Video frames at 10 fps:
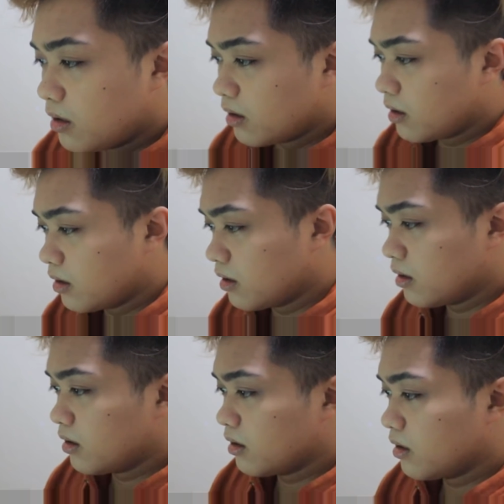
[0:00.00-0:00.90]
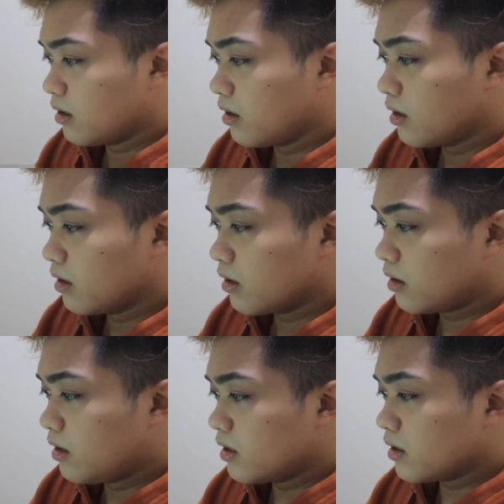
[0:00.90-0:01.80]
Translating.
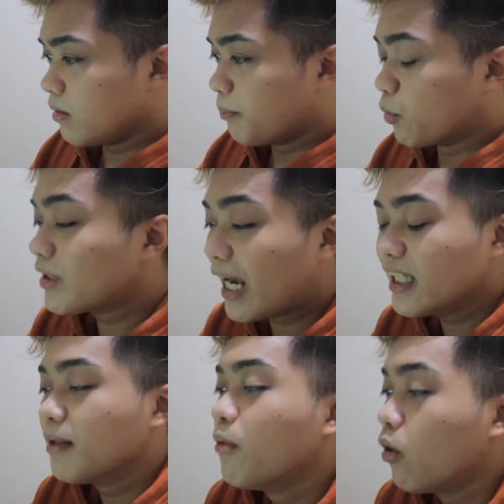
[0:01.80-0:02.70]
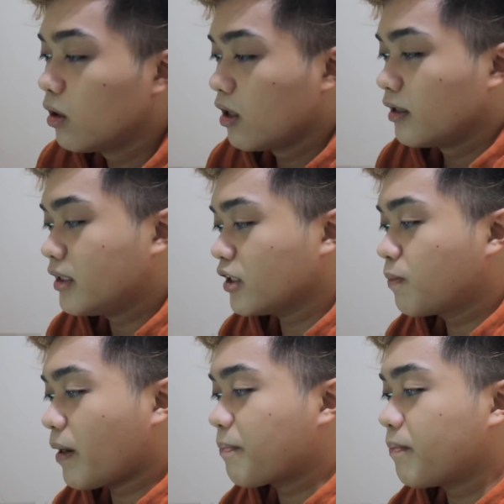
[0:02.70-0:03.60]
This, putang ina mo! This is
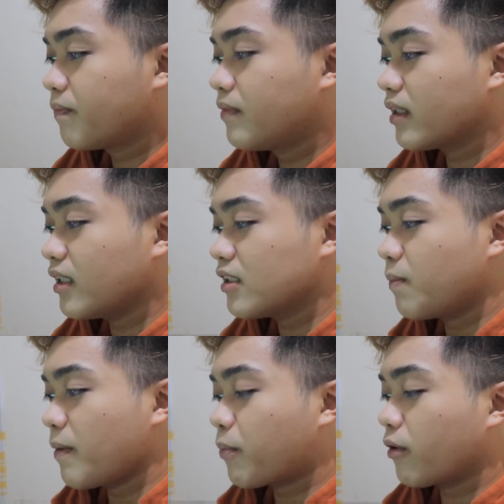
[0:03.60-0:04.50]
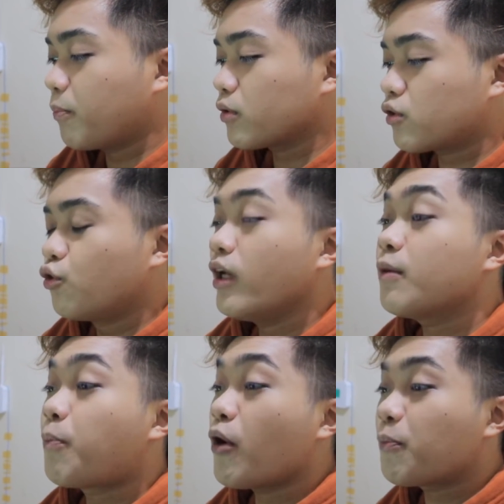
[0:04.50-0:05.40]
my, that is my purpose. Do
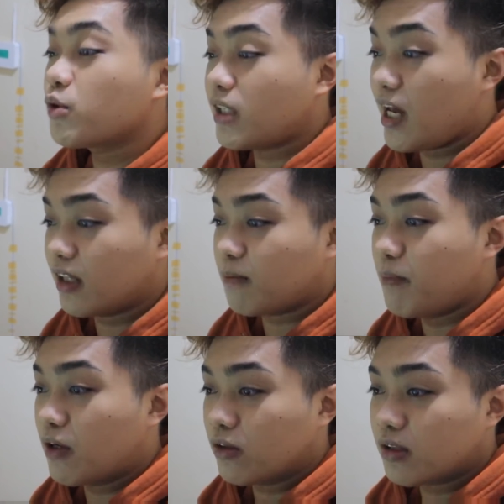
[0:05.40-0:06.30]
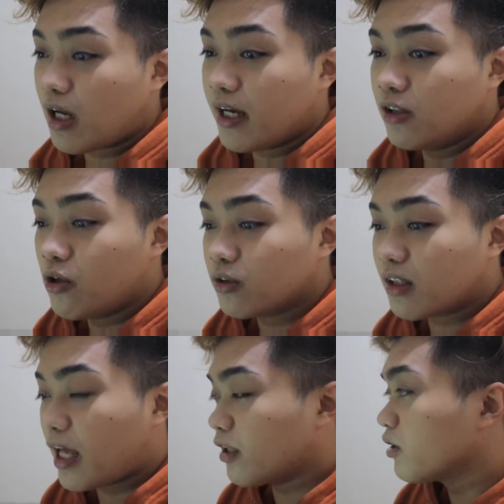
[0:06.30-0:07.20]
not purpose it because I don't
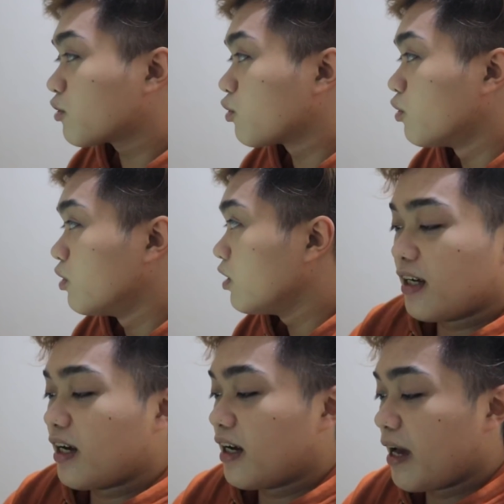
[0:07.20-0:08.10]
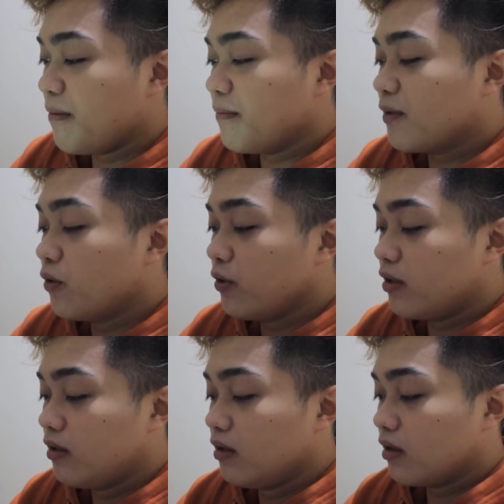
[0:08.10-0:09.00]
like you too. I'm App good.
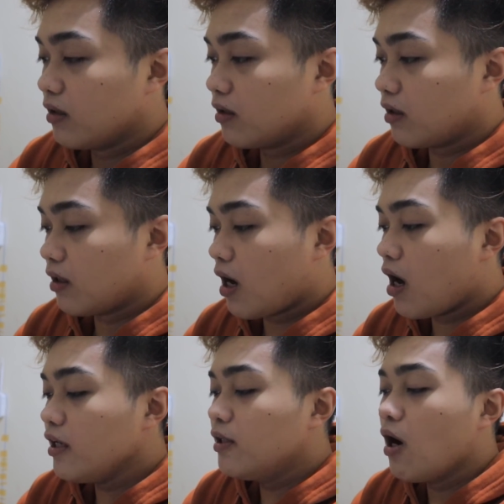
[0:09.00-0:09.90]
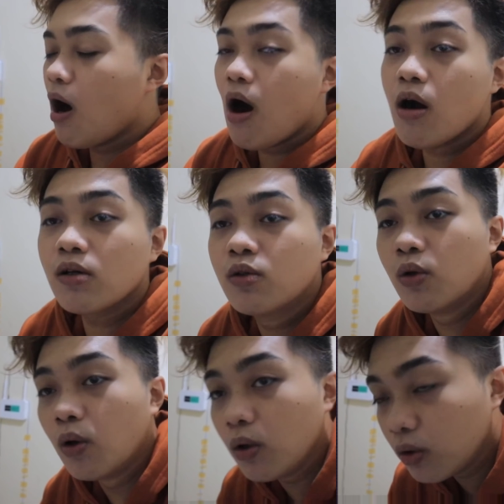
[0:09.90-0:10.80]
upgrade recommended. Ay,
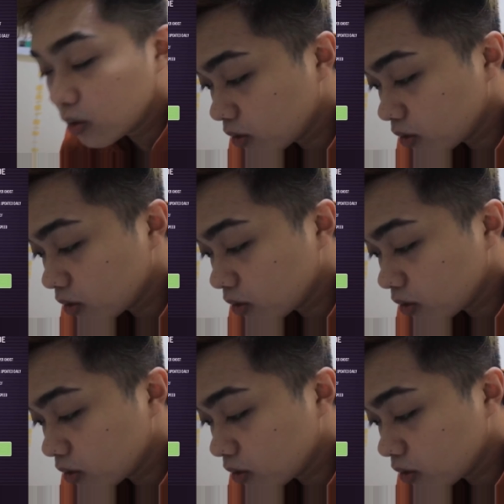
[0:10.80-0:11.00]
gago!